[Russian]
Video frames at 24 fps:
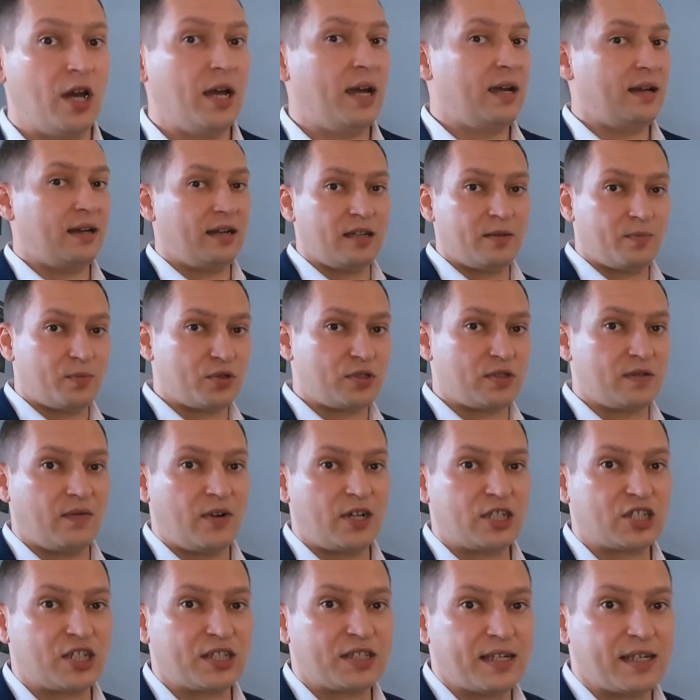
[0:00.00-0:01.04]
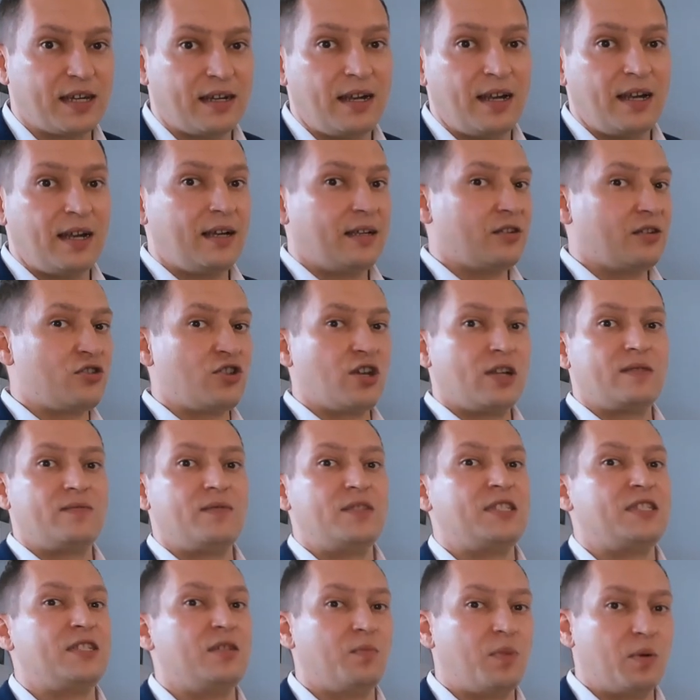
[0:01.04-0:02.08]
Или, допустим, ваша цель начать
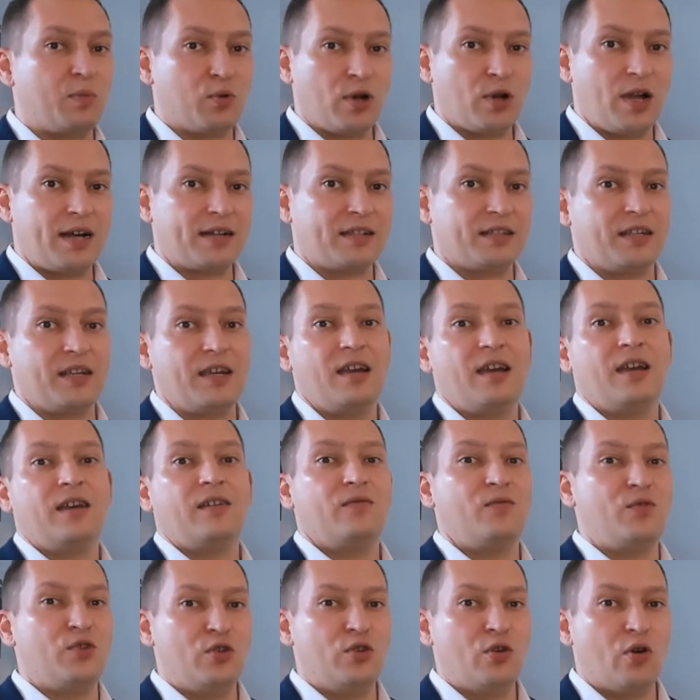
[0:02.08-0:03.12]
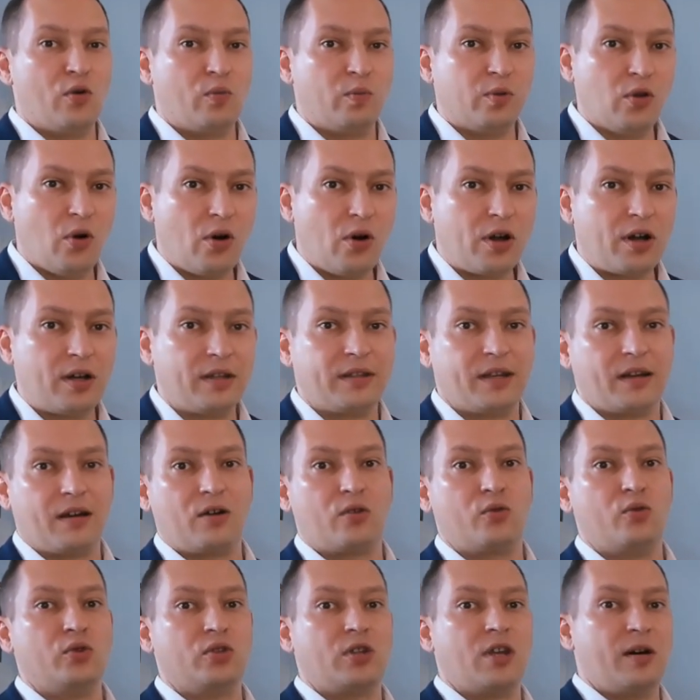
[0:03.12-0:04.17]
вести популярный видеоблог на
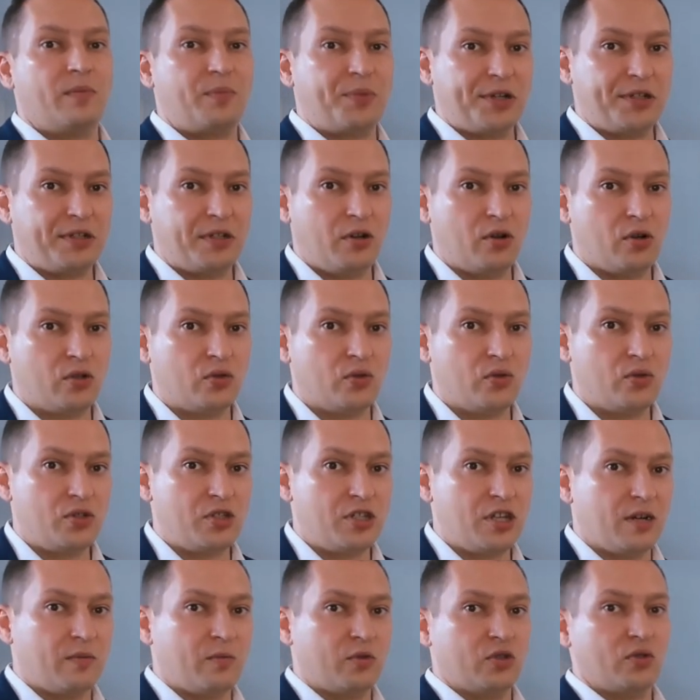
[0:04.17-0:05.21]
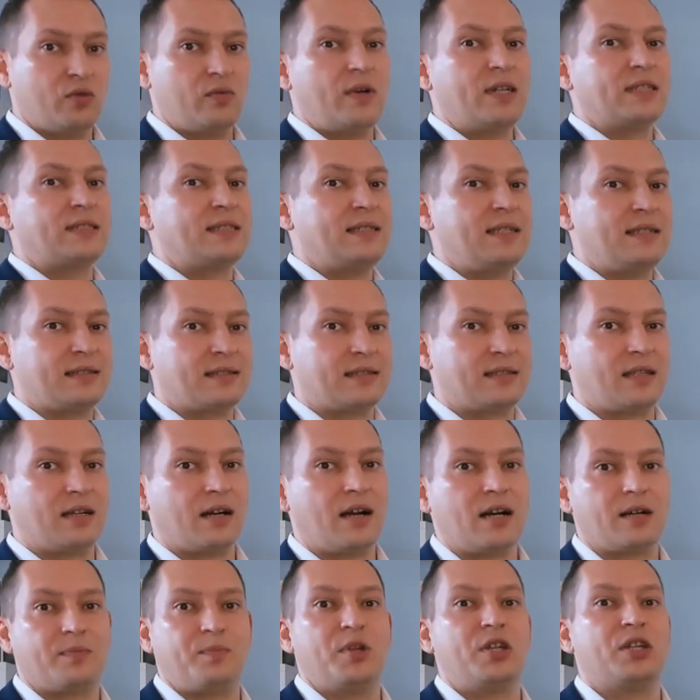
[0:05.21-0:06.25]
какую-то определенную тему, но у вас есть
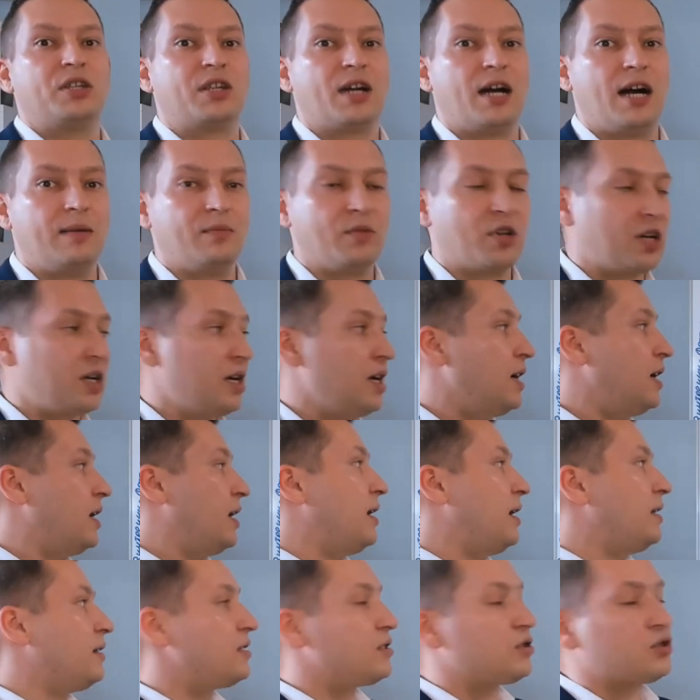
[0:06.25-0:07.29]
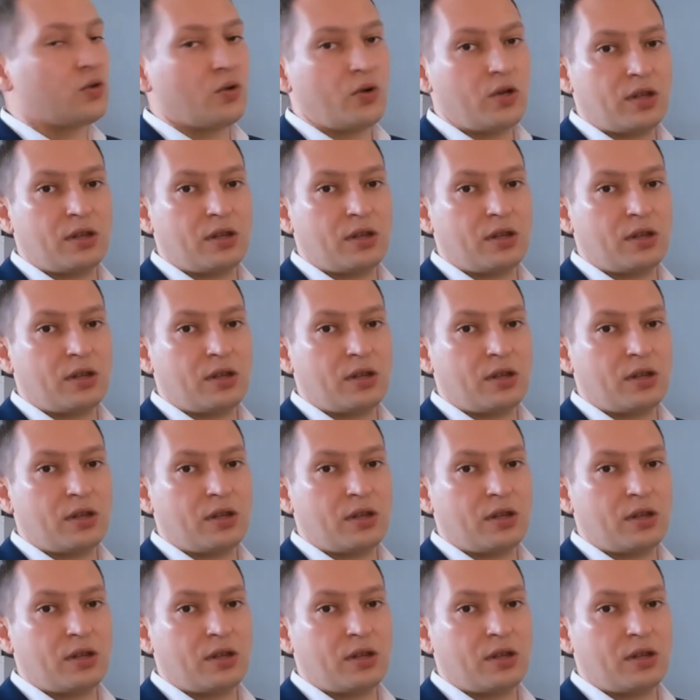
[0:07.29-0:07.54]
страх перед камерой. Это стоит